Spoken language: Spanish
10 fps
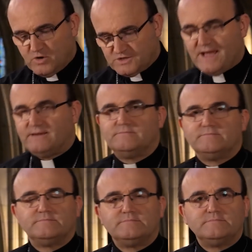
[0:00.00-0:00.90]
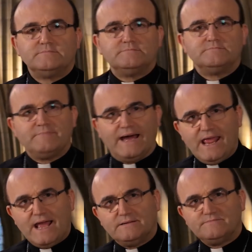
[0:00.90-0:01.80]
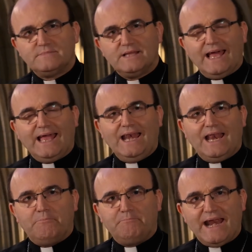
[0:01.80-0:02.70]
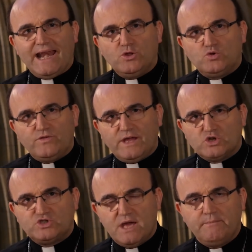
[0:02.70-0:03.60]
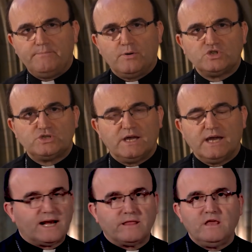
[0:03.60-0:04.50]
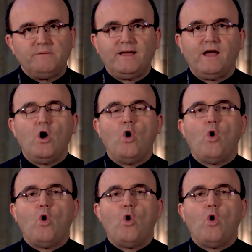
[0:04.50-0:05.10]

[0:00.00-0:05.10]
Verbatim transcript: Pues bien, María en la plenitud de los tiempos recibe